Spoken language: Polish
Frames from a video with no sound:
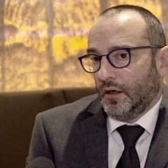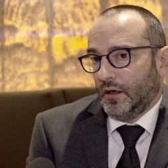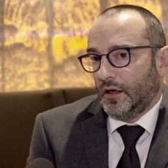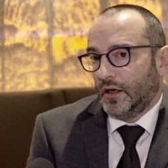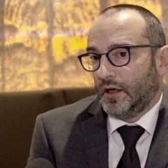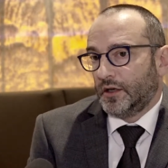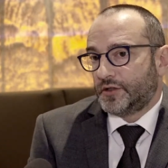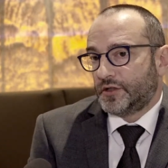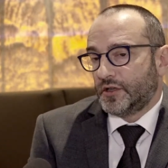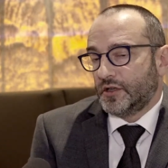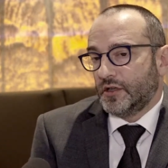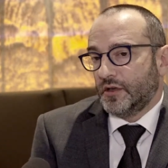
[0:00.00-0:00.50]

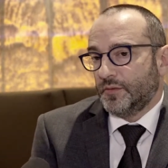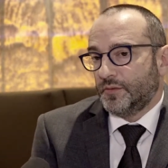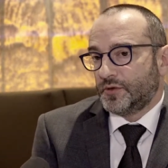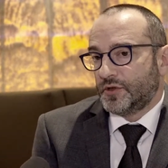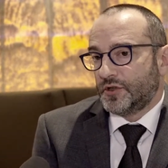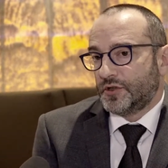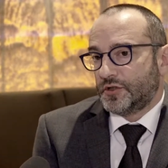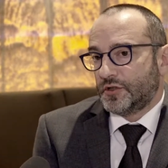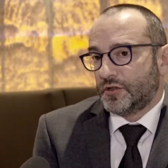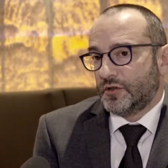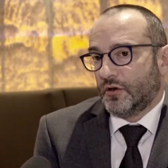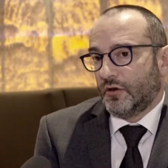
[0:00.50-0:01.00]
Leczenie
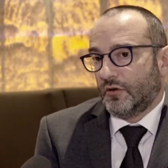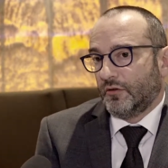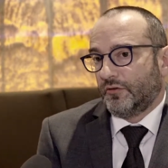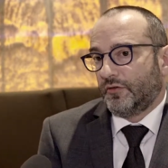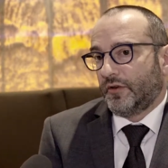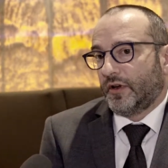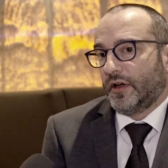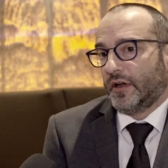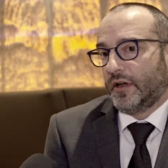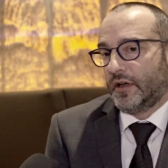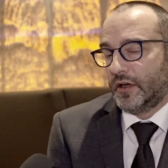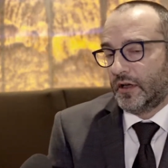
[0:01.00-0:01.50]

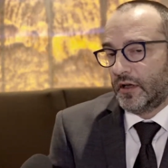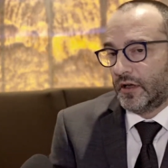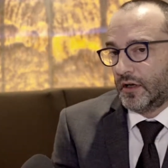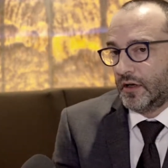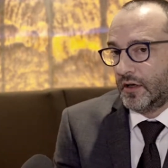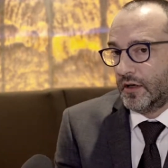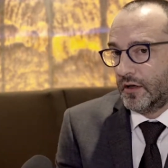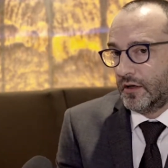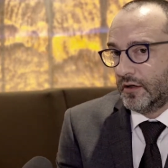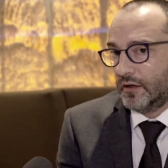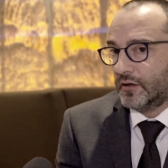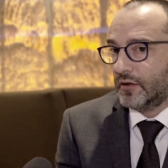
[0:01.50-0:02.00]
przyczynowe
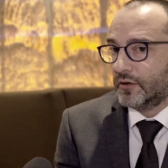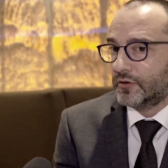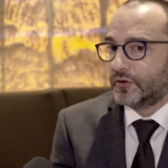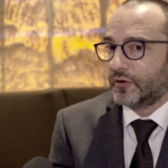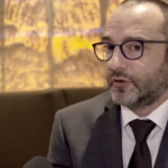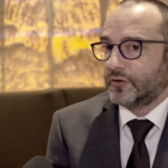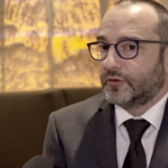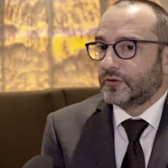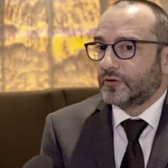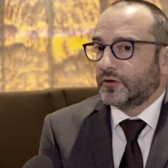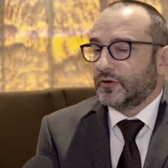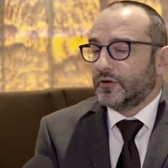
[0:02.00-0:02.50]
no
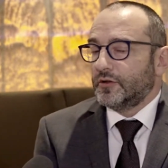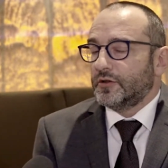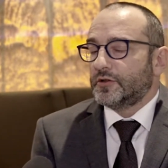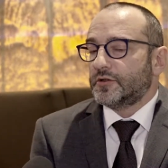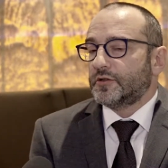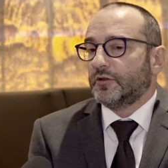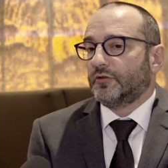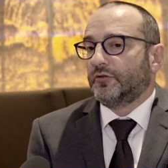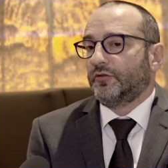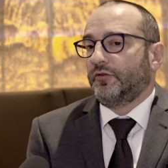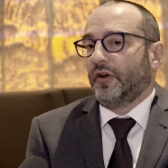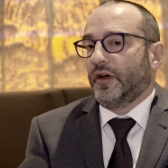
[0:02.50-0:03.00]
to, to
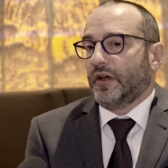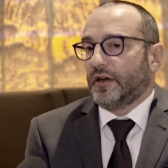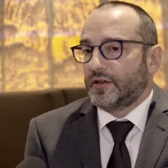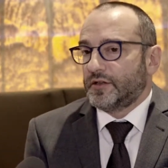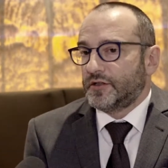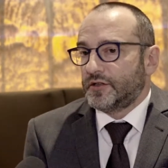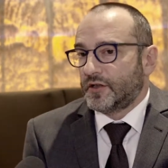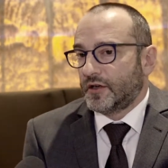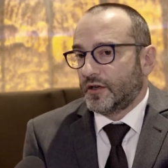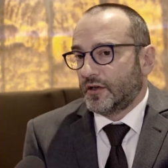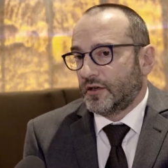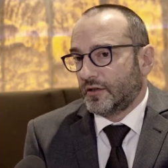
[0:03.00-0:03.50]
jest
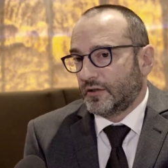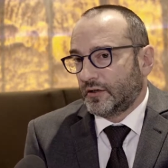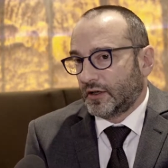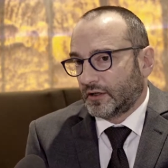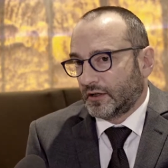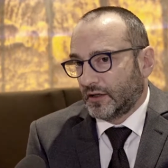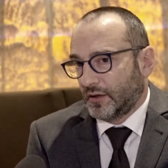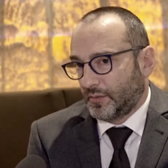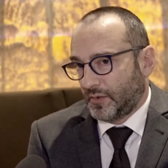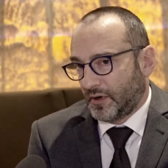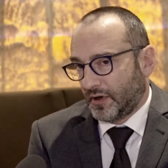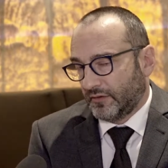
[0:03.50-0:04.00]
otwarcie
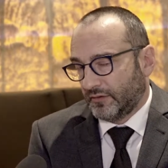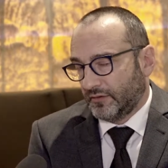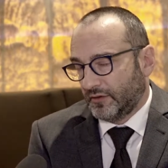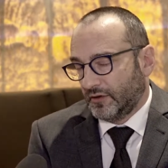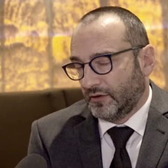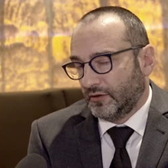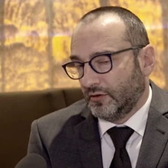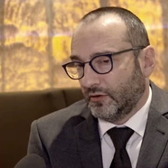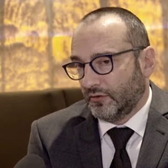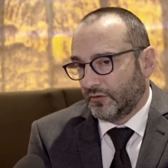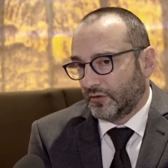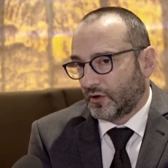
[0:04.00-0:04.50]
tak naprawdę
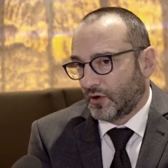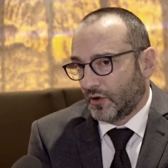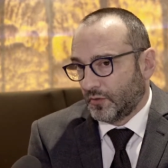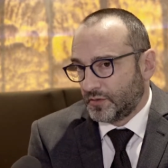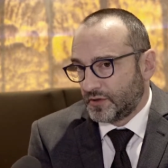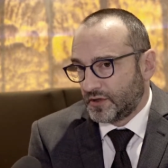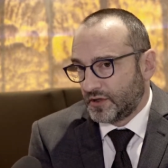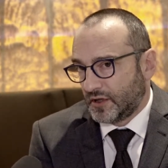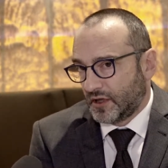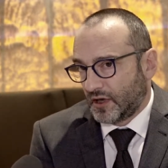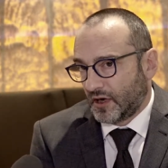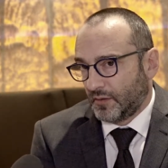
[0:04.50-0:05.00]
nowych
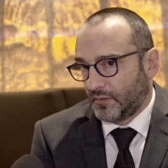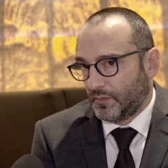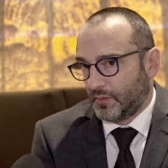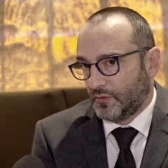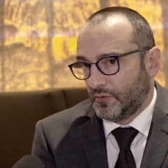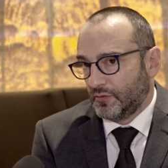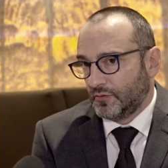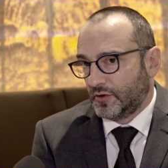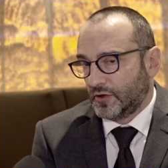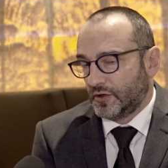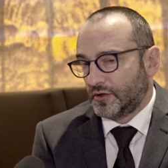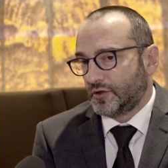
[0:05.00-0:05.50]
opcji
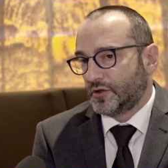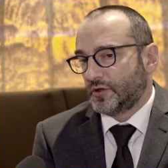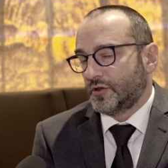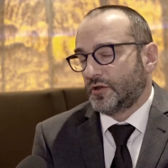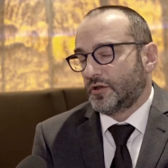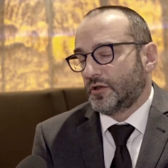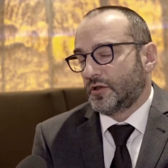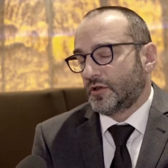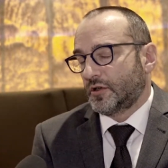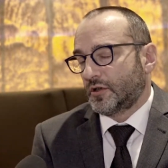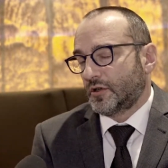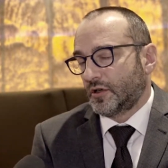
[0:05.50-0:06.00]

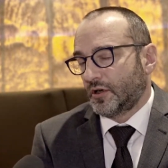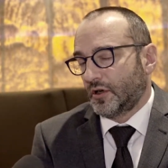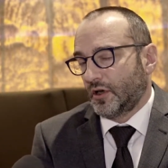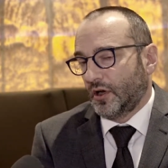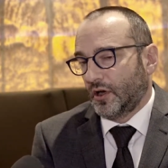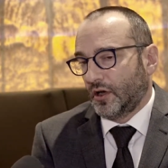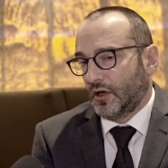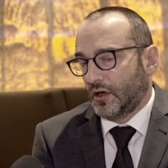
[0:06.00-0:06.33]
terapeutycznych,